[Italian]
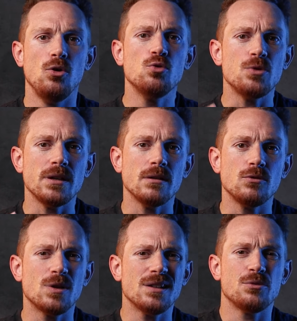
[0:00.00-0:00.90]
Lui,
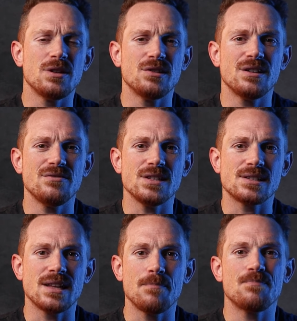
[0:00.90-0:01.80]
durante
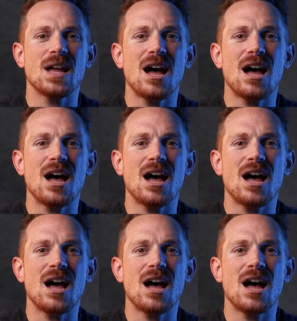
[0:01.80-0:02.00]
un'intervista,